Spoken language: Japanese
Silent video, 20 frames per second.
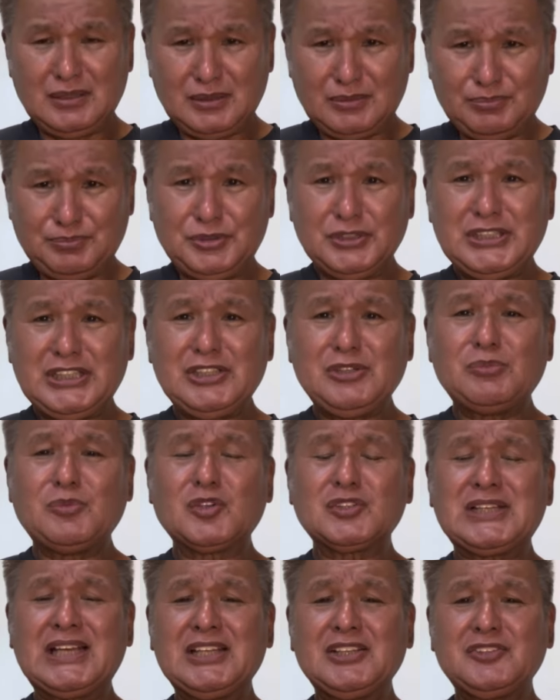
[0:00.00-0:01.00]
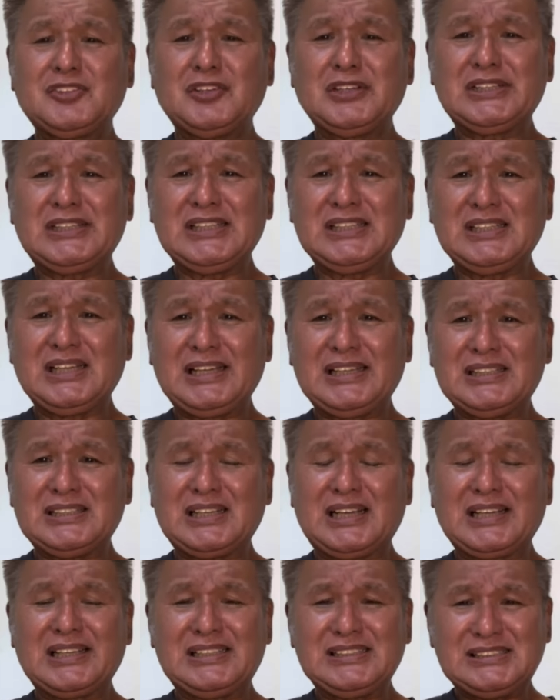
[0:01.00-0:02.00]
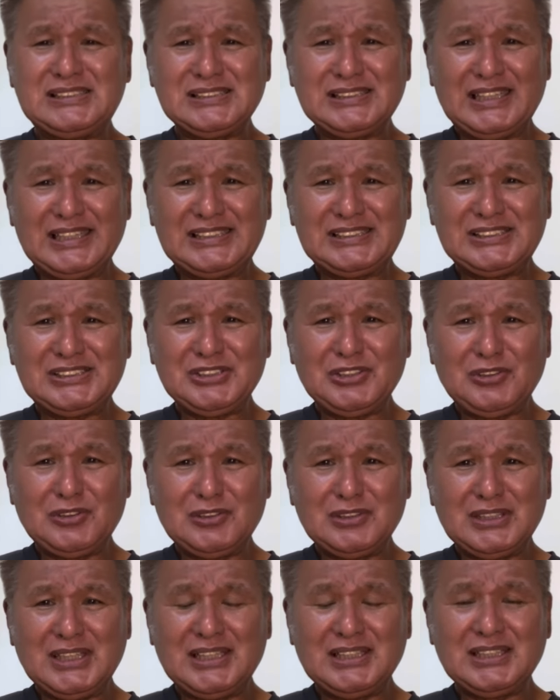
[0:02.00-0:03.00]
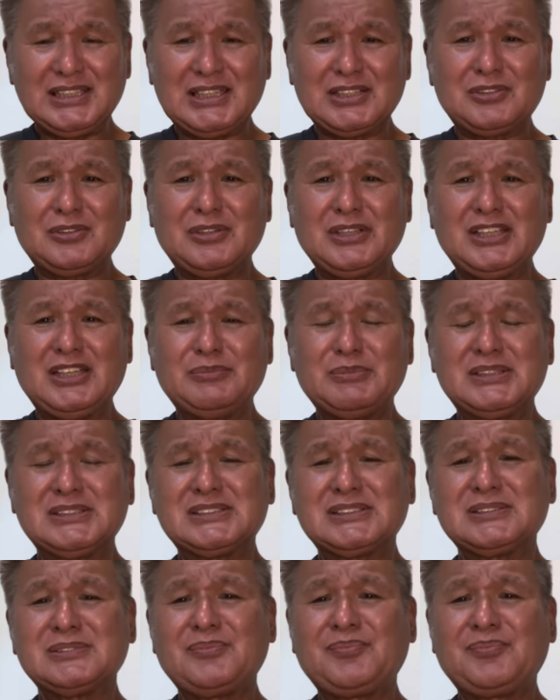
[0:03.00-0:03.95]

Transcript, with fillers: 武器を持たんといけないんだ基地が必要なんだと言います